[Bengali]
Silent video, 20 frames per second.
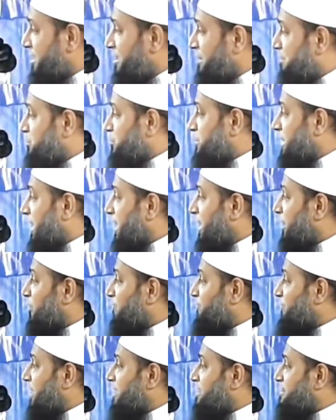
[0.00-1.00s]
বোঝা গেল
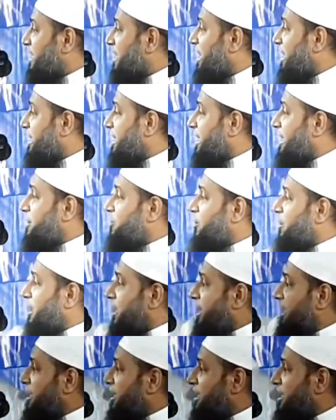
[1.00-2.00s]
ফায়সালা কে
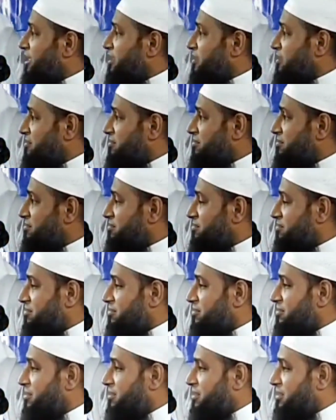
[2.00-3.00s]
করেন
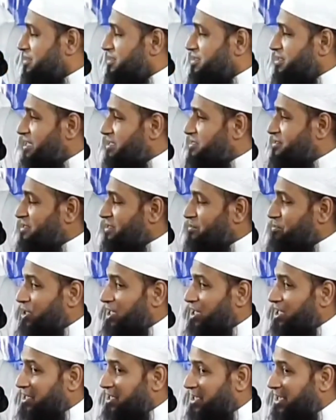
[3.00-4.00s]
আসতে
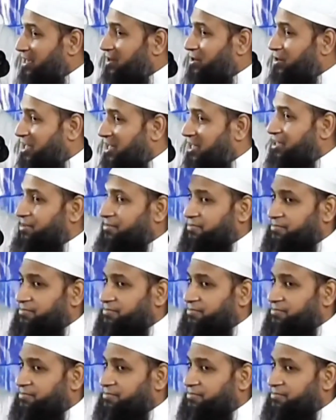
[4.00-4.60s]
বলেন কে করেন